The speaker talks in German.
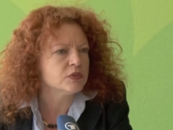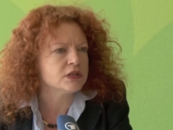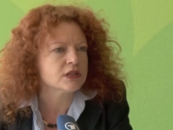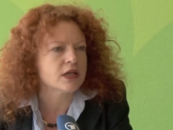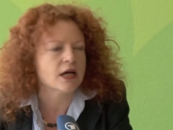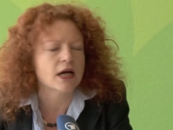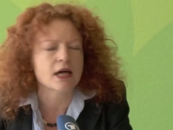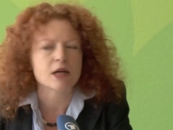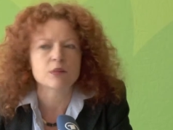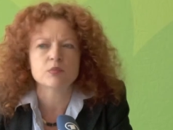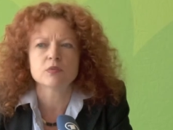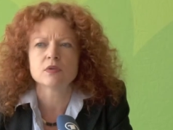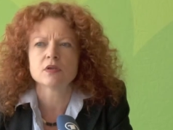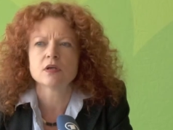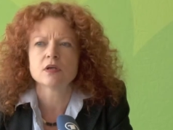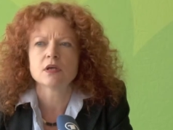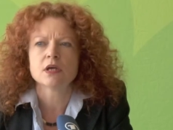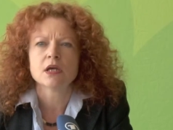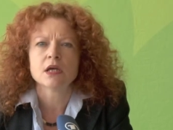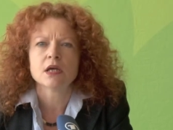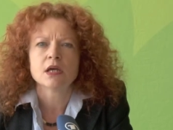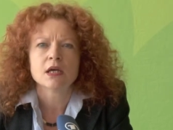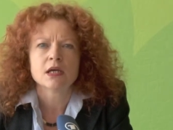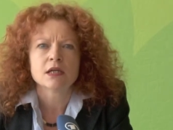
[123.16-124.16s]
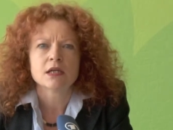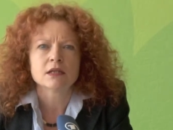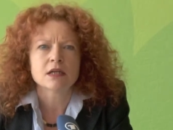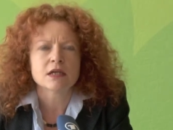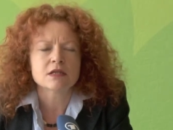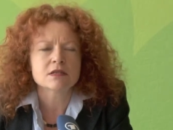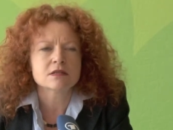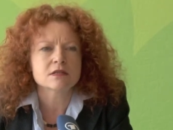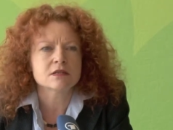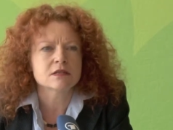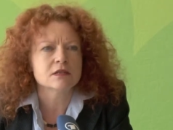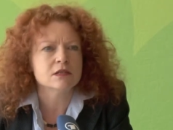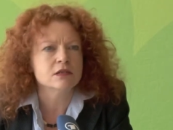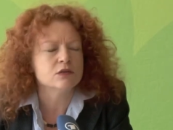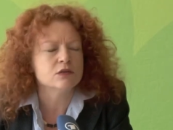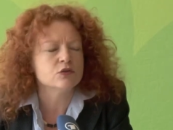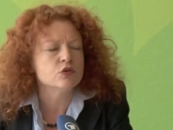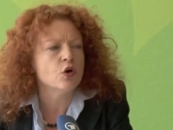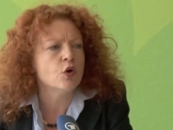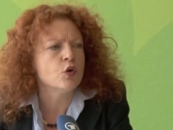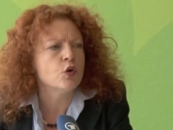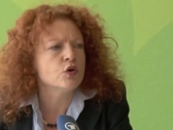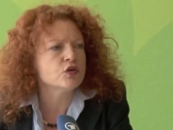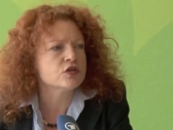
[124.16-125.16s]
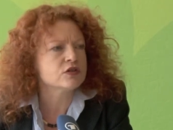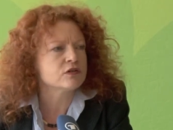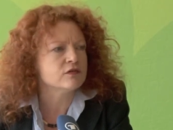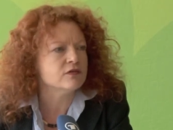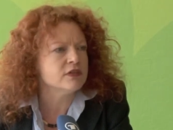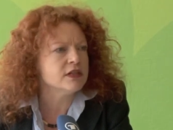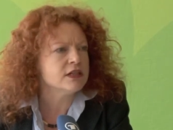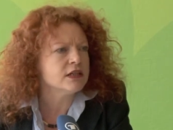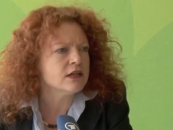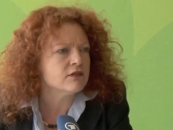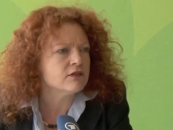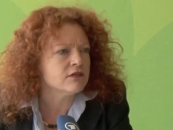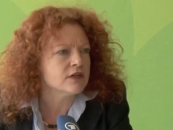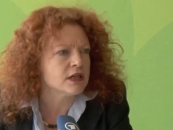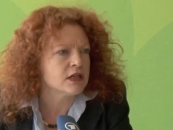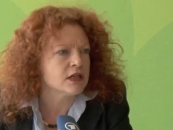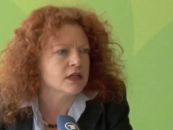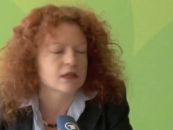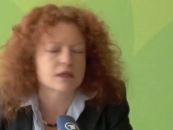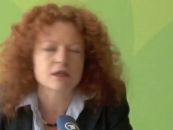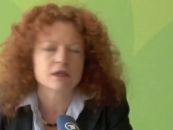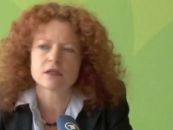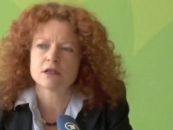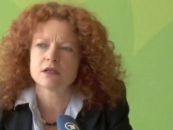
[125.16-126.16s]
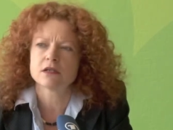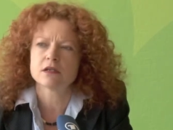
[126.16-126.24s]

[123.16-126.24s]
betreibt, dass sie nur höchst widerwillig